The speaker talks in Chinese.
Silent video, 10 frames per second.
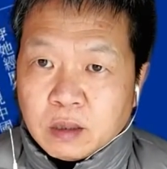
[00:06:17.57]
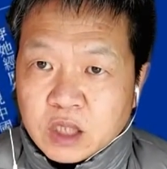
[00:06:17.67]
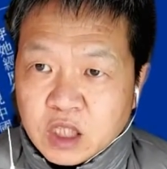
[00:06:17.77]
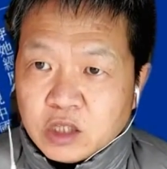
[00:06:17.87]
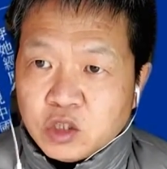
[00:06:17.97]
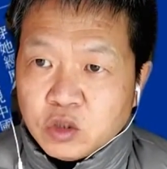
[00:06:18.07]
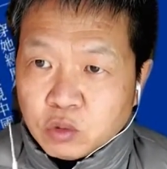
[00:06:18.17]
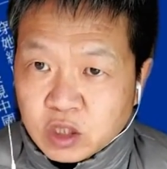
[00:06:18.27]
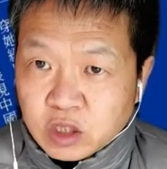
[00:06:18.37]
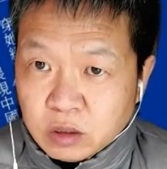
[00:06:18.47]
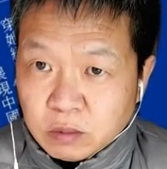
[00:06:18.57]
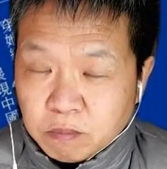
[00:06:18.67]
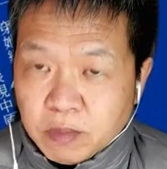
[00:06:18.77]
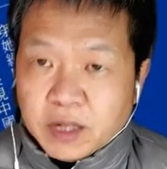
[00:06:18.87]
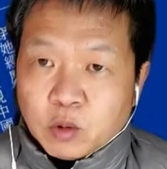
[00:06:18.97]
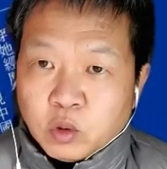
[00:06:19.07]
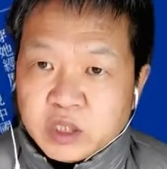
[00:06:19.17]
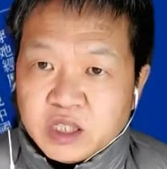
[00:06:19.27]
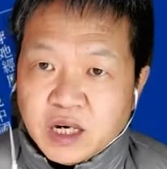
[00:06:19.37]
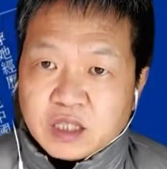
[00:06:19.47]
这就是美国
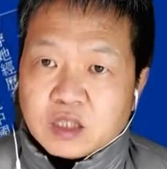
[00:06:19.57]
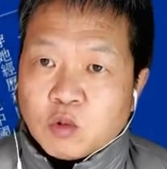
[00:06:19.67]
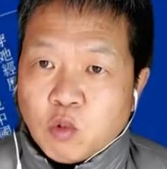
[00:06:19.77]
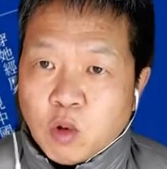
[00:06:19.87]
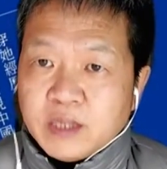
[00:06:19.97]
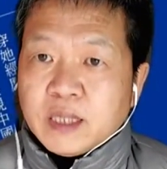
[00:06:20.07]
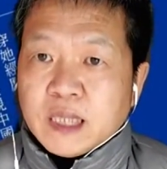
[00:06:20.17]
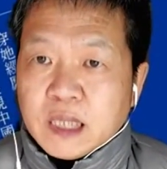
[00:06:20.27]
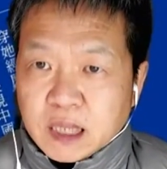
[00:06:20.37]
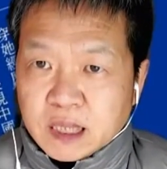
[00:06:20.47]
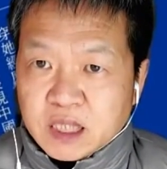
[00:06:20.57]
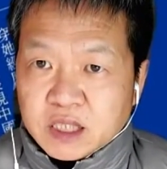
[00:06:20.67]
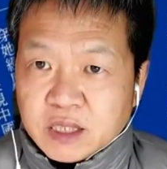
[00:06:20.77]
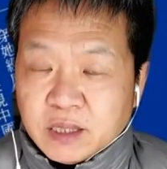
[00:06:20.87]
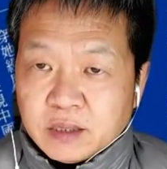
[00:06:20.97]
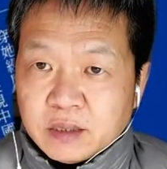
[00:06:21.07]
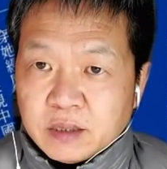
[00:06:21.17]
价值观的一个体现，